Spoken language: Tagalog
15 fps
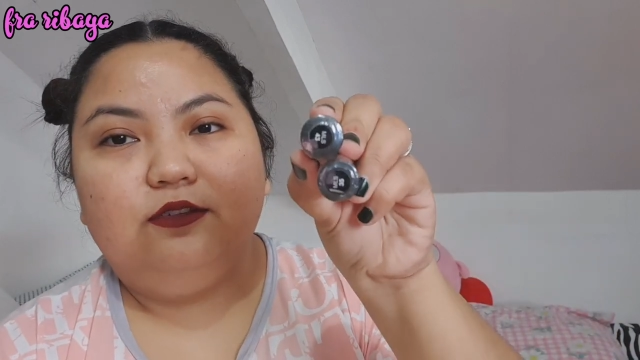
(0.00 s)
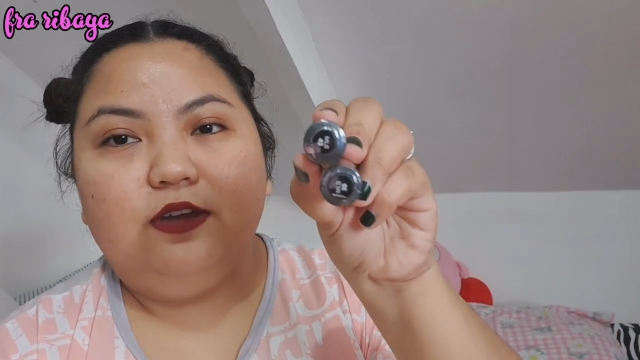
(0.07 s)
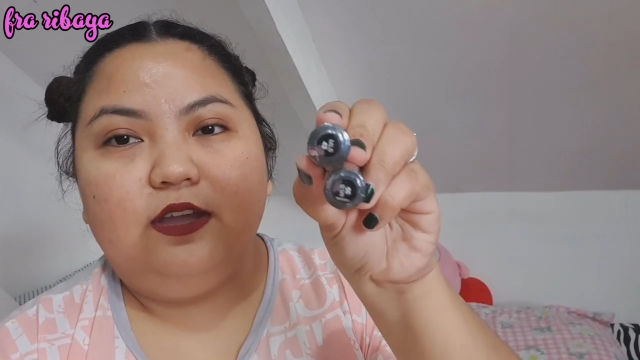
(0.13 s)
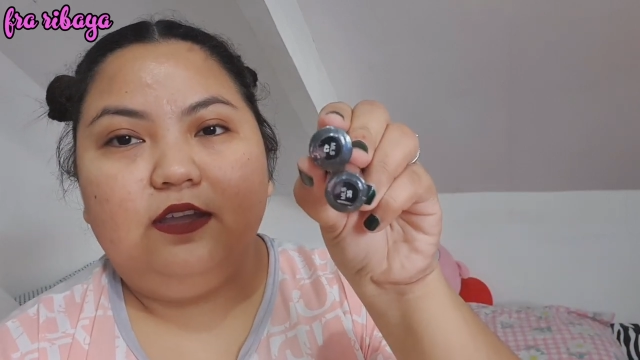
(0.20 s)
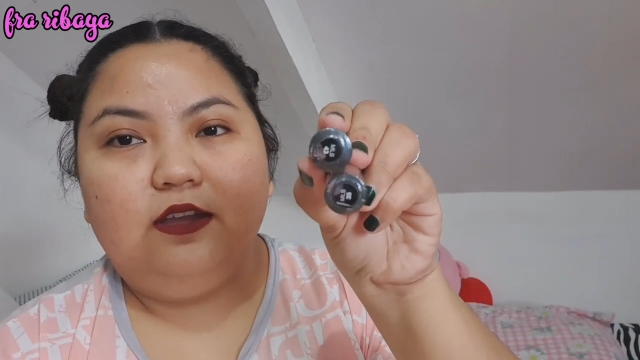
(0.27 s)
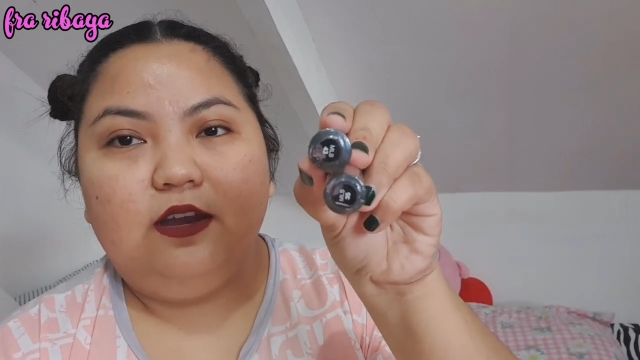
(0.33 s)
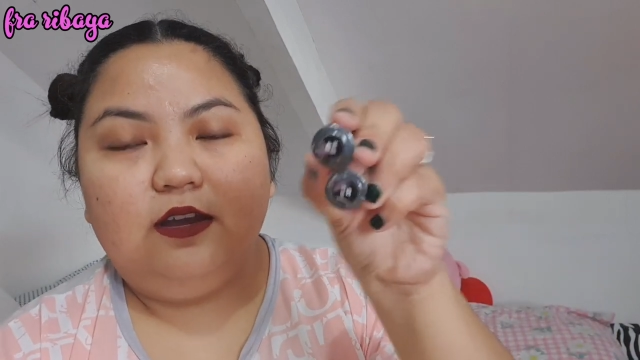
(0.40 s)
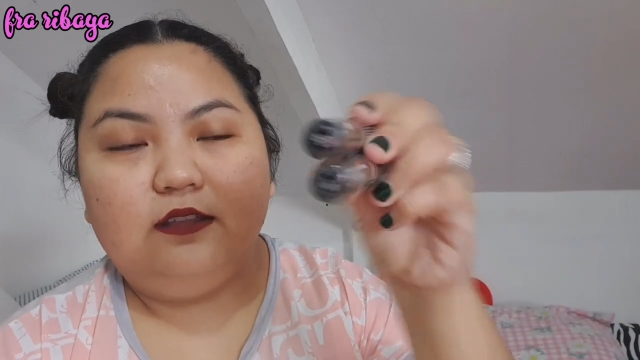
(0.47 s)

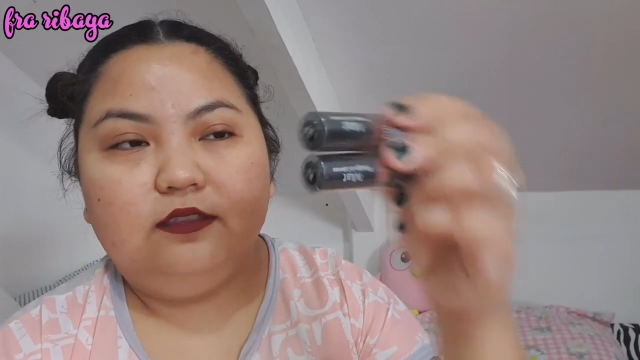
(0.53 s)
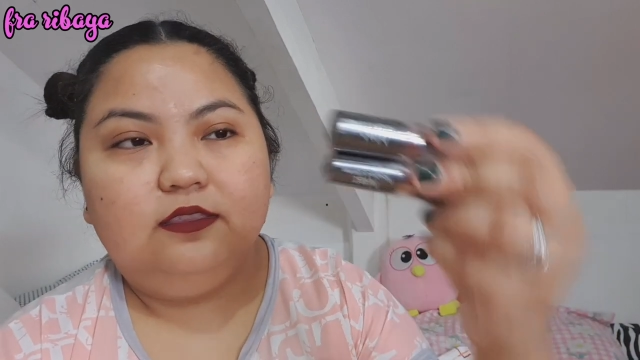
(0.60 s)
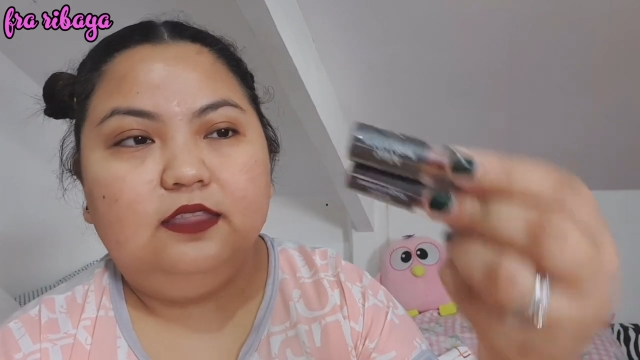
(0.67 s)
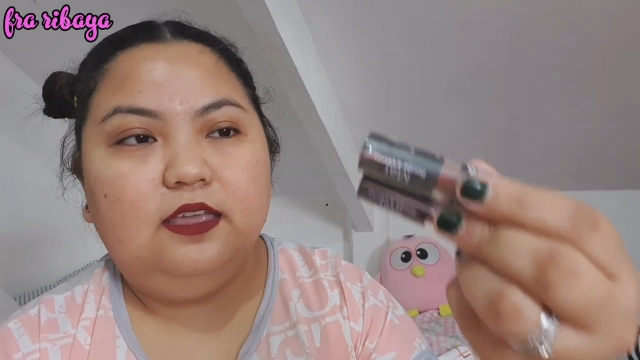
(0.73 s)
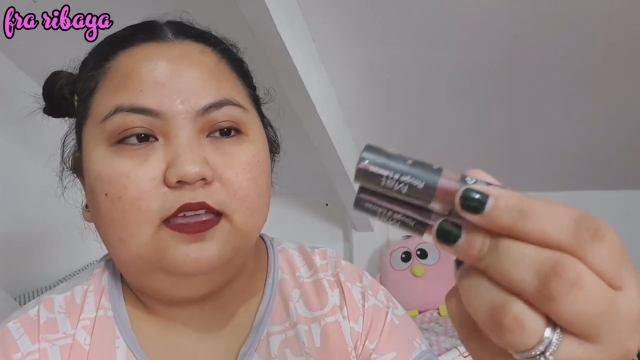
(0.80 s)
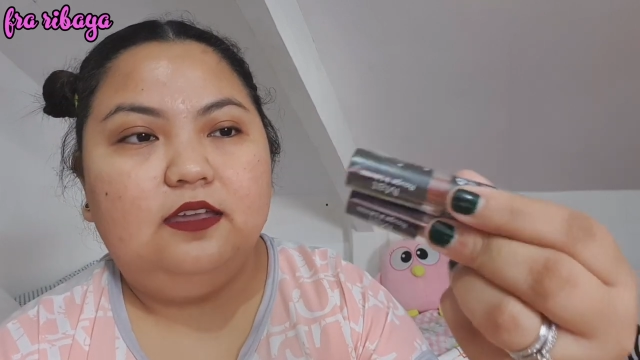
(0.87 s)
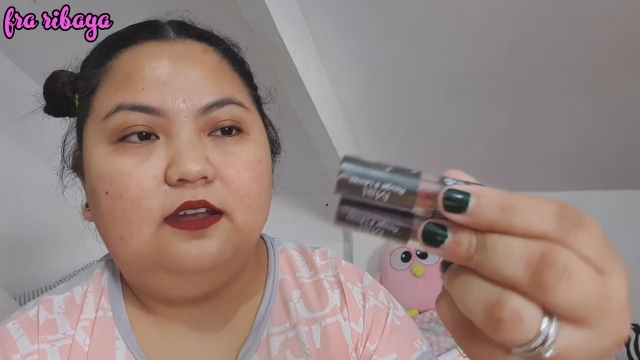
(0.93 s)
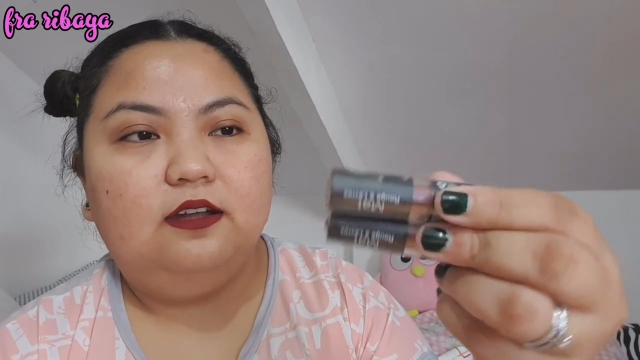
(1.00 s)
I got
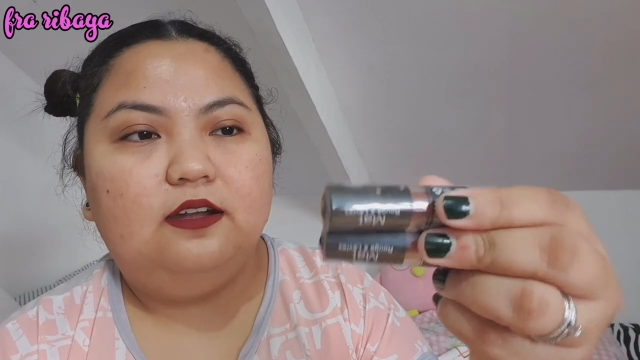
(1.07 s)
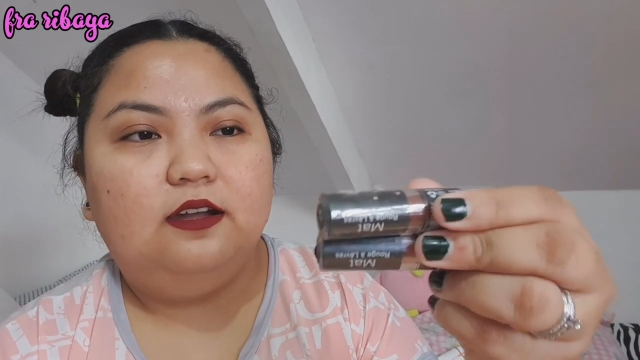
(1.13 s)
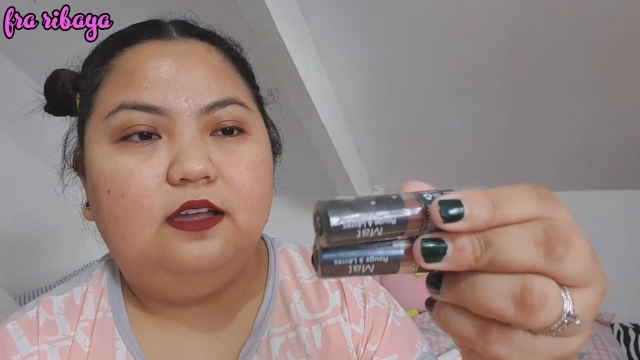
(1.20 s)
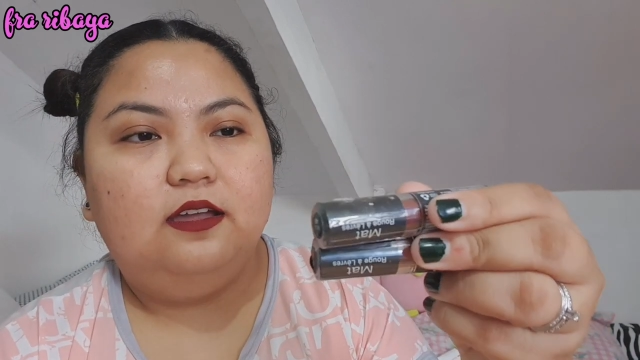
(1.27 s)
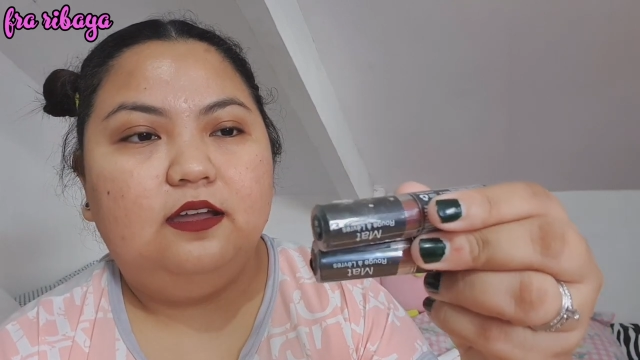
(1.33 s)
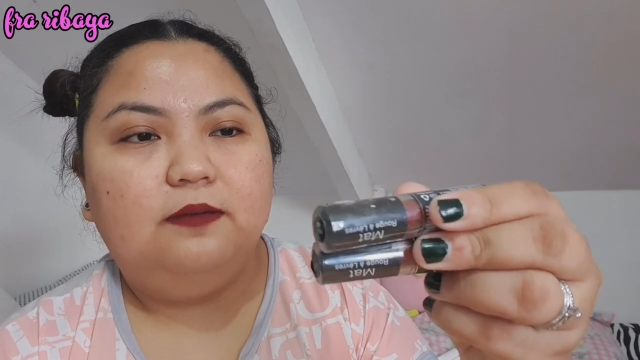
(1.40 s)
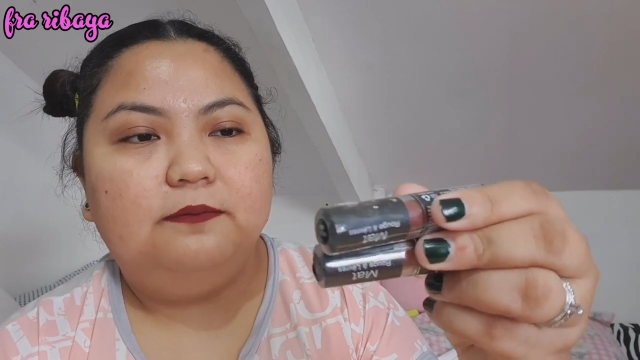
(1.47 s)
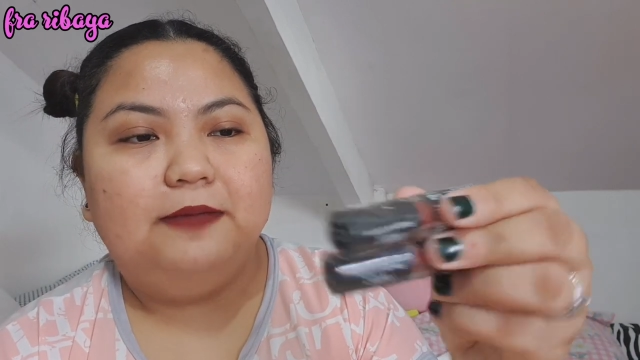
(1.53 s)
their
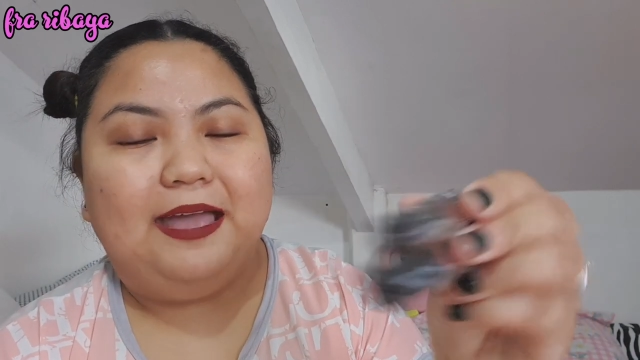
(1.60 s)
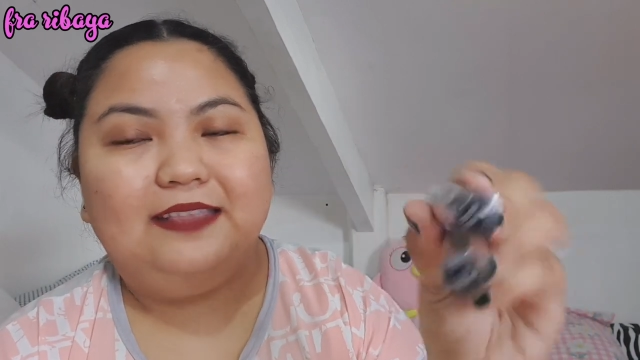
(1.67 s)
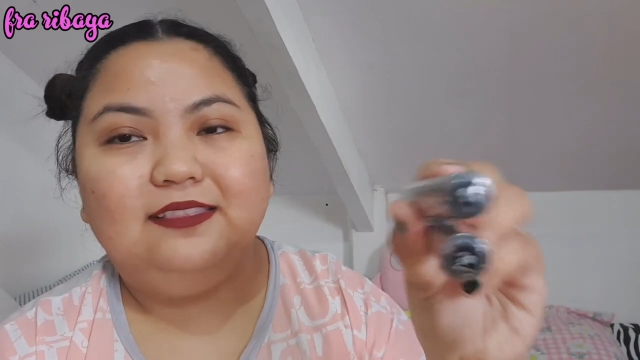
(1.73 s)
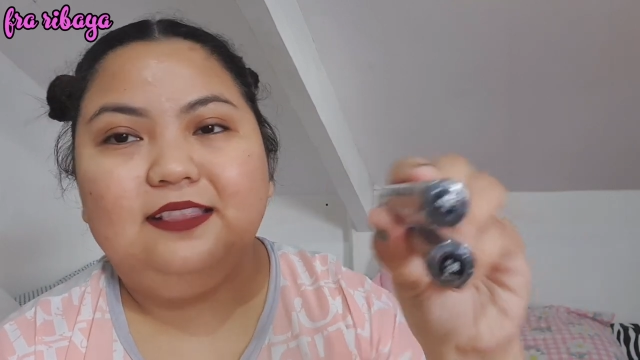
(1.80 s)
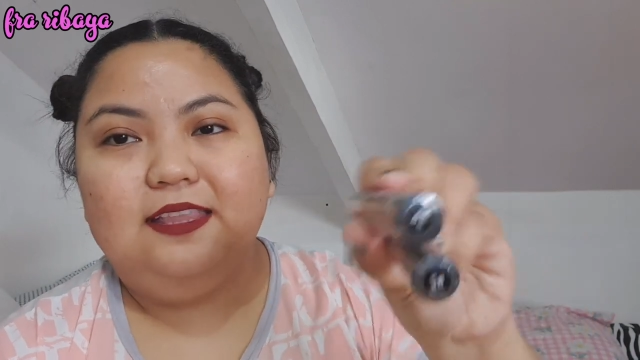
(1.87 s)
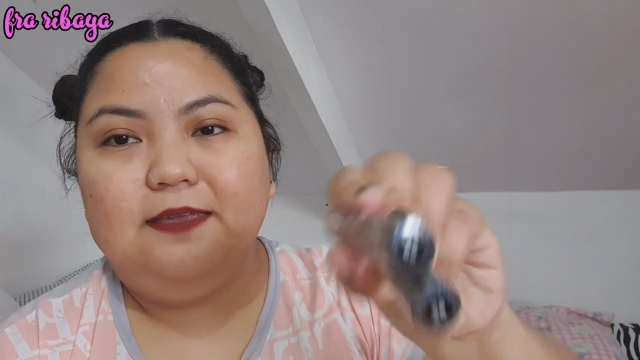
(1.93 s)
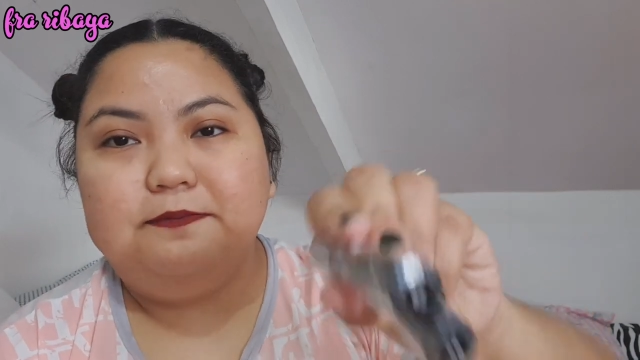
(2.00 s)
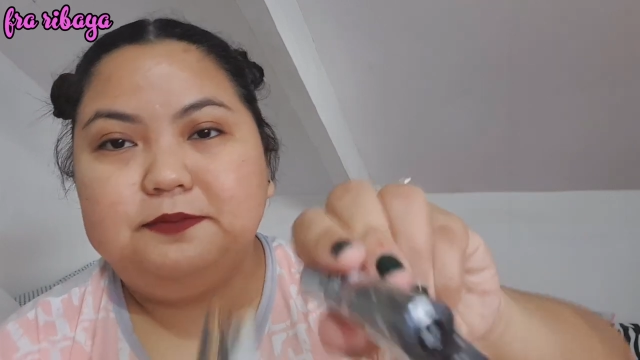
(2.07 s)
uh, matte
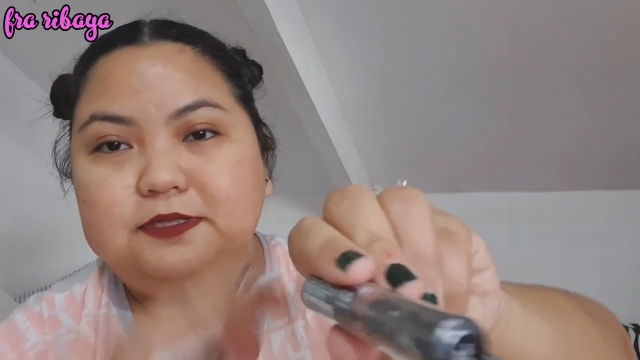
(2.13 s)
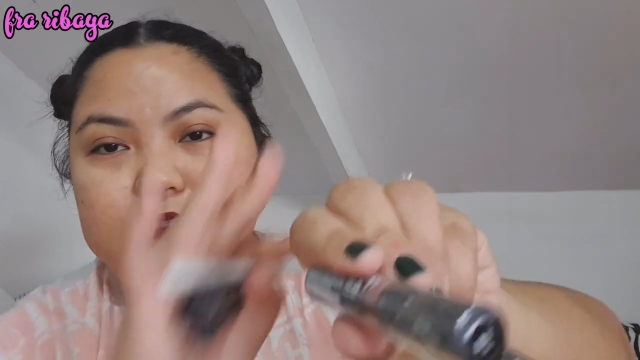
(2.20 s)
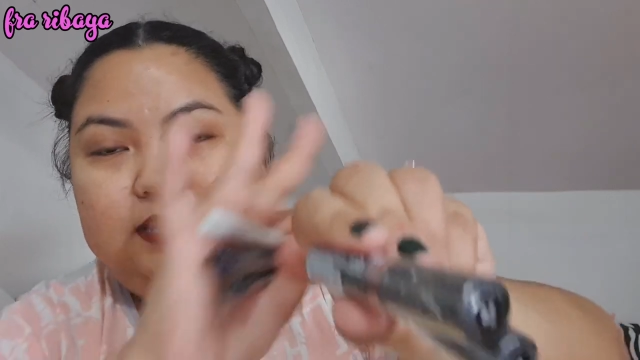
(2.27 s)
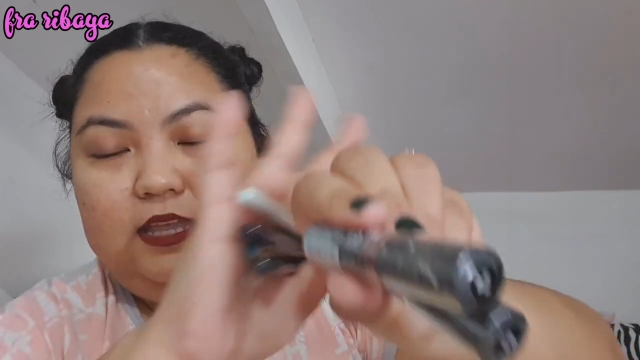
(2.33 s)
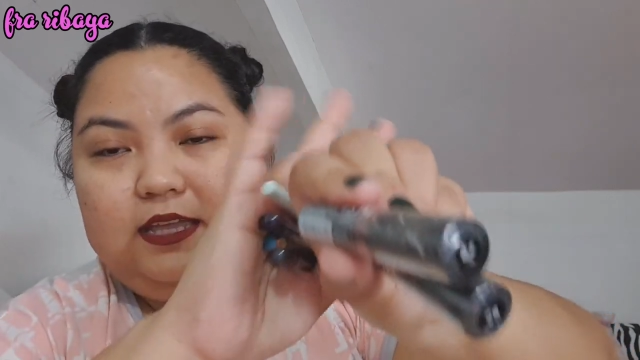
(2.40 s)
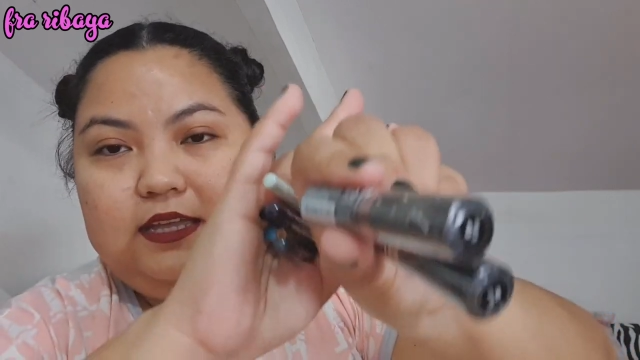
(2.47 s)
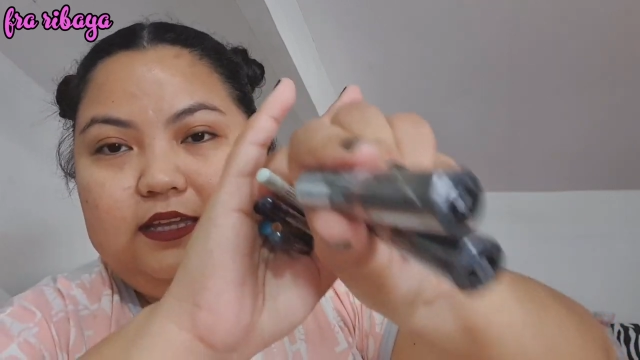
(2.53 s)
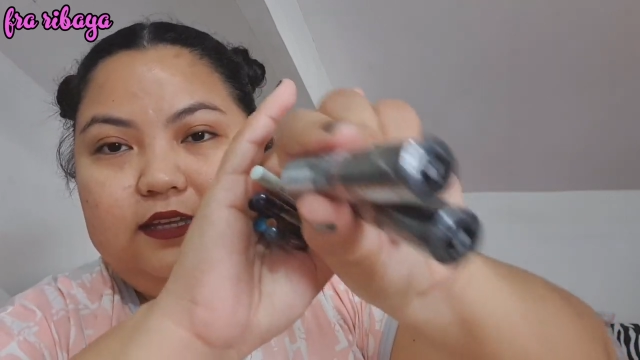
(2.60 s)
lipstick.